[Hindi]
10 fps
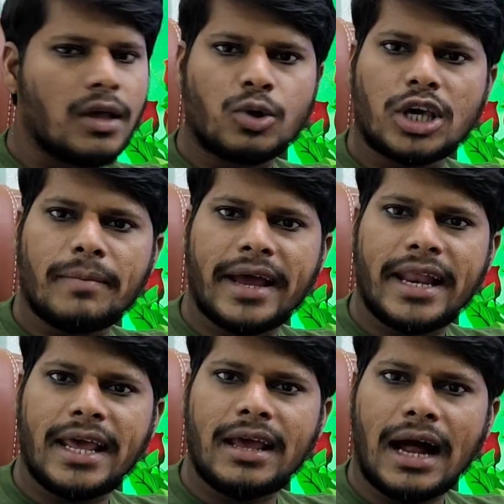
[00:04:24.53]
क्योंकि
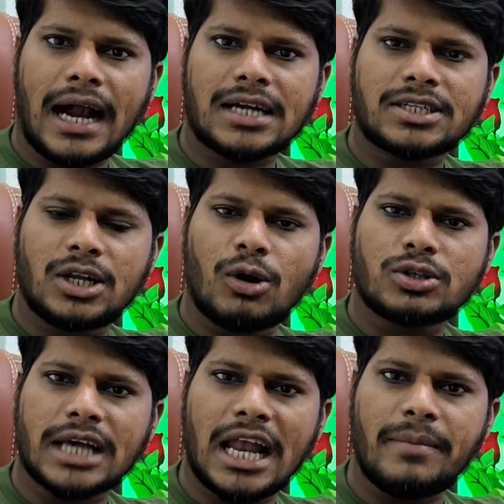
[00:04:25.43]
मैंने आठ से नौ
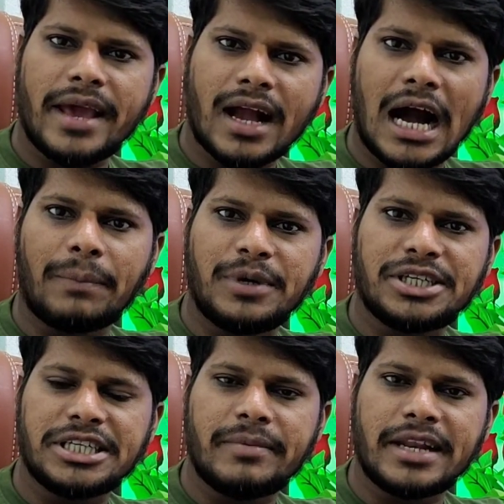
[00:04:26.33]
साल में काफी
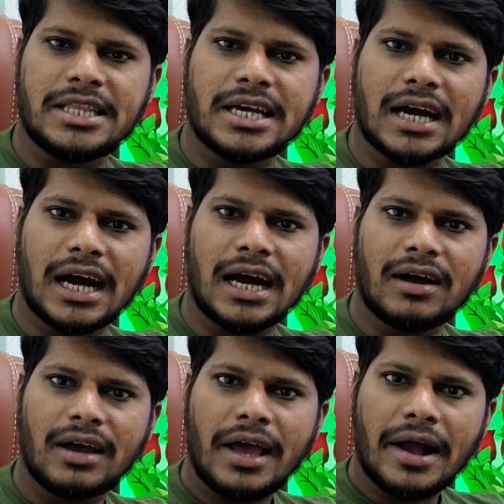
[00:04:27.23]
चीजें मैंने देखा
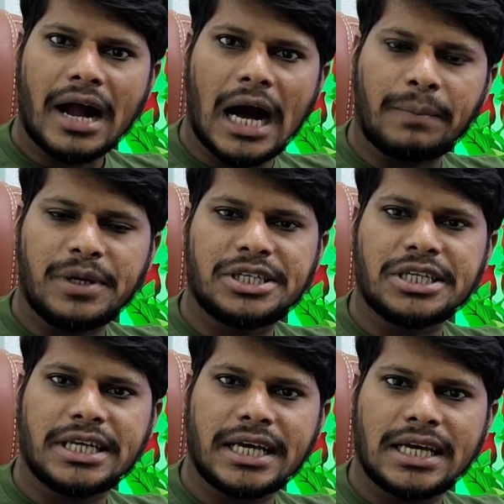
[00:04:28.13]
काफी
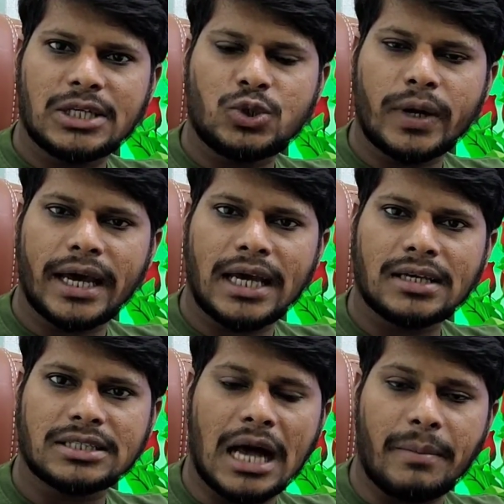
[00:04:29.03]
चीजें जो
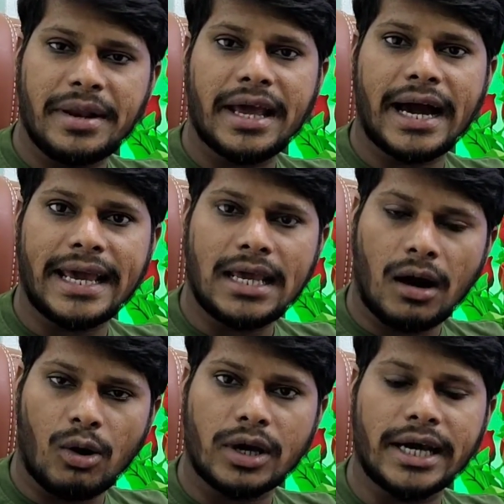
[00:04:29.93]
है सामने आई
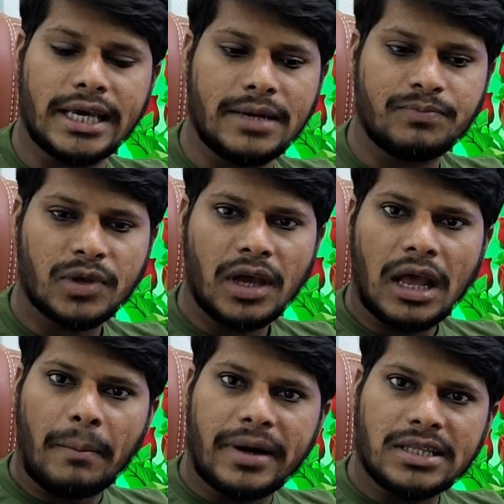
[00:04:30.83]
और गई
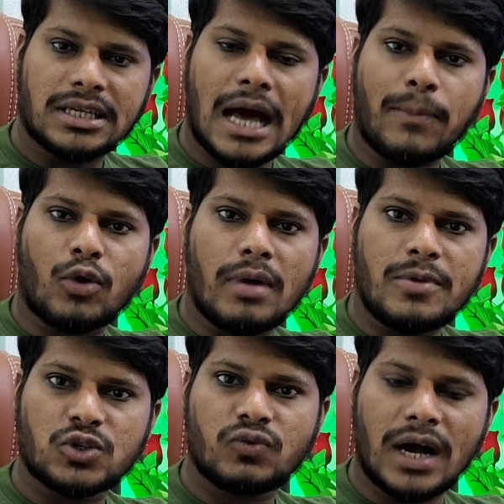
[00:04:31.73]
बट इतना आपको मैं
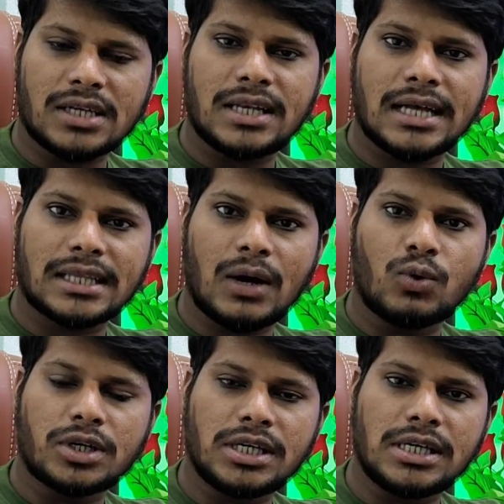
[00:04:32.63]
विश्वास दिलाता हूं
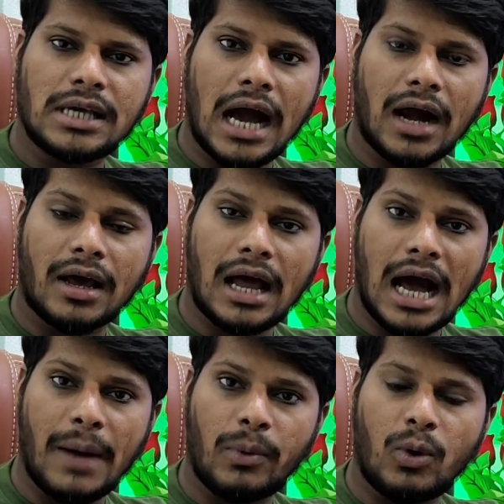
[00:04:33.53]
कि अगर
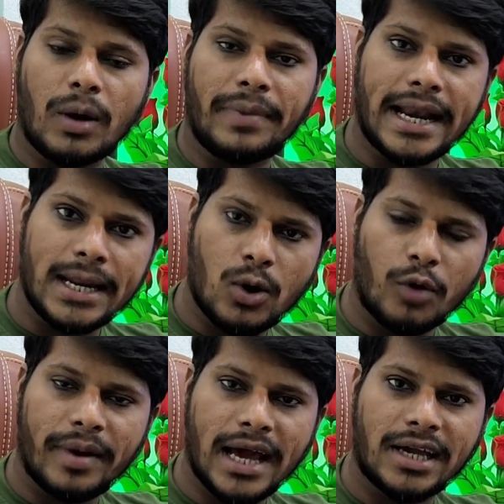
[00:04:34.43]
आप लोग अपना
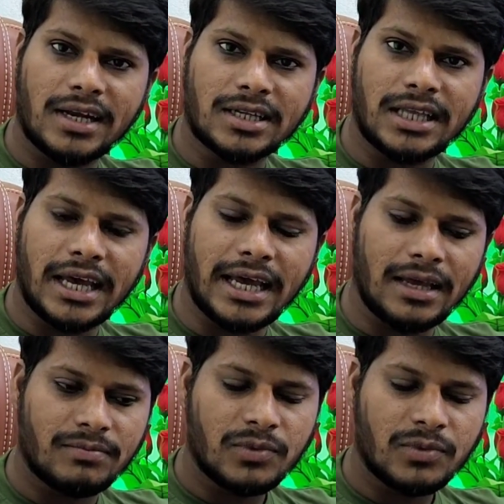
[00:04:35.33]
रिकॉर्ड बना के रखते हैं